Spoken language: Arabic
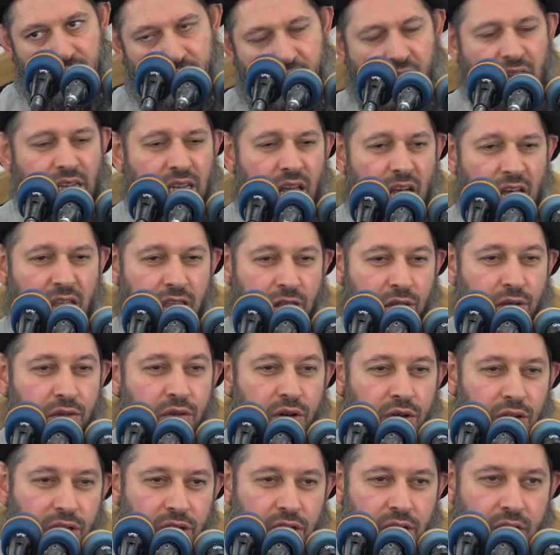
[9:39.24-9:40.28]
ان
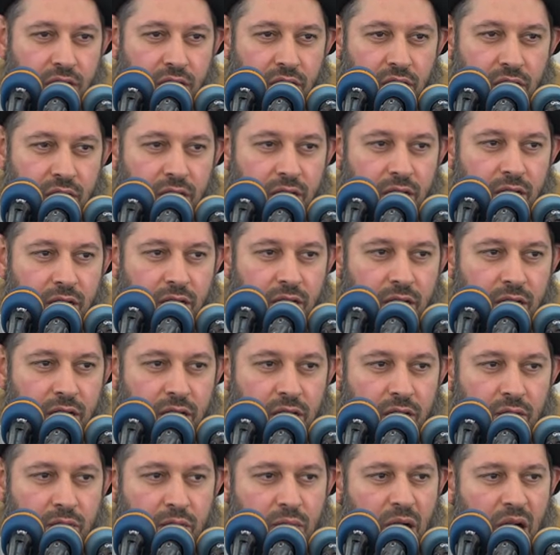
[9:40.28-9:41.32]
اذكر
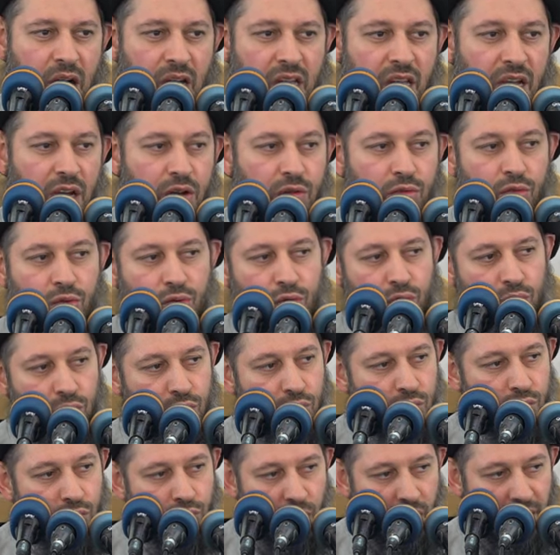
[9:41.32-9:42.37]
ما
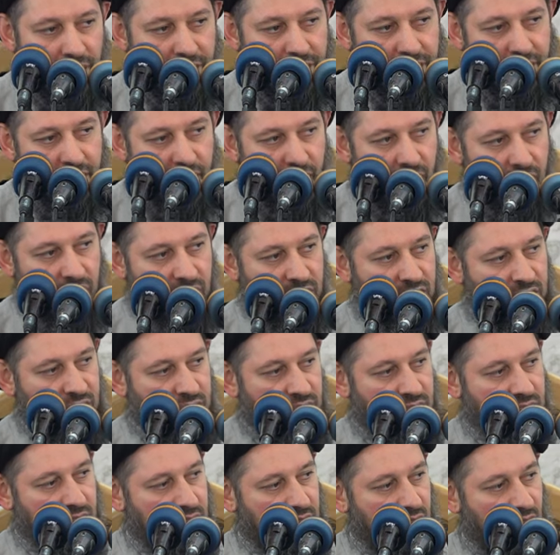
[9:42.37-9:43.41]
يقوله
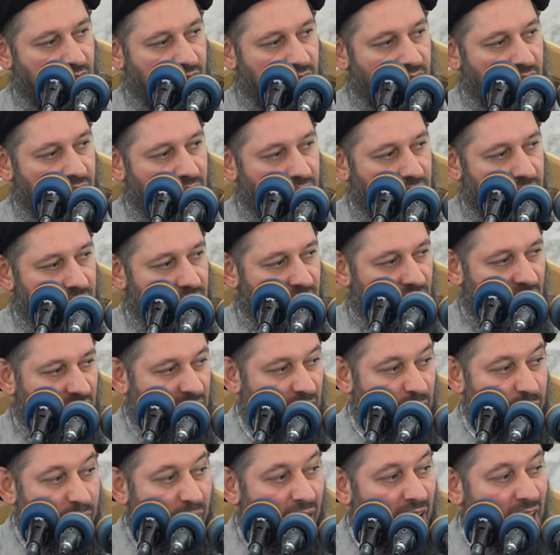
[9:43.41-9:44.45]
الناس
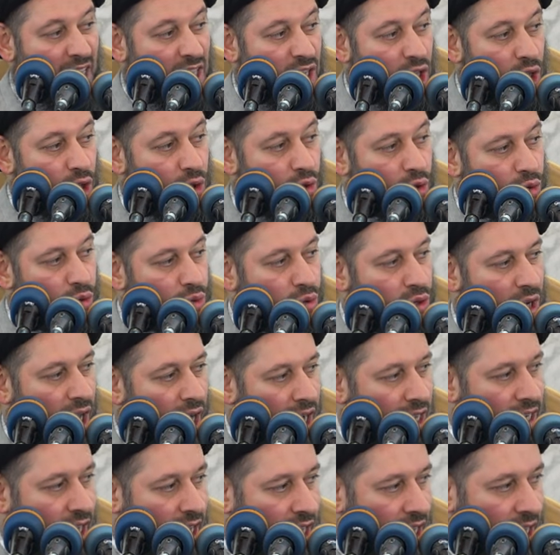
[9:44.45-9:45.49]
البعيدون
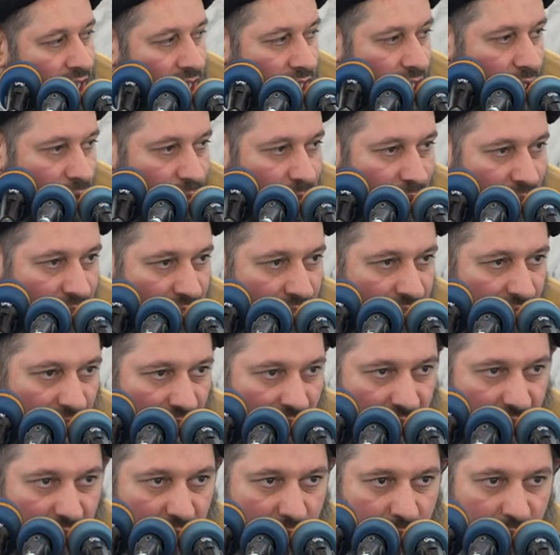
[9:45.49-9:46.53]
عن اهل البيت
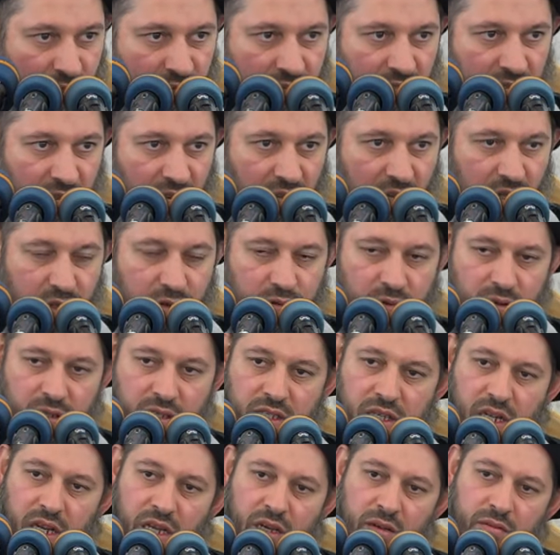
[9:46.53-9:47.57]
عليهم الصلاه
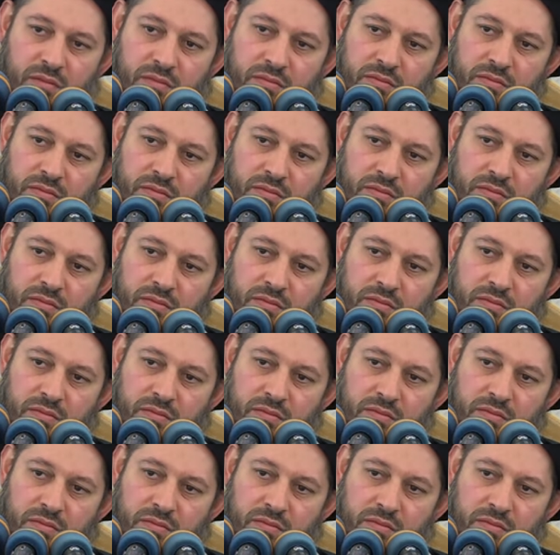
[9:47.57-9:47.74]
والسلام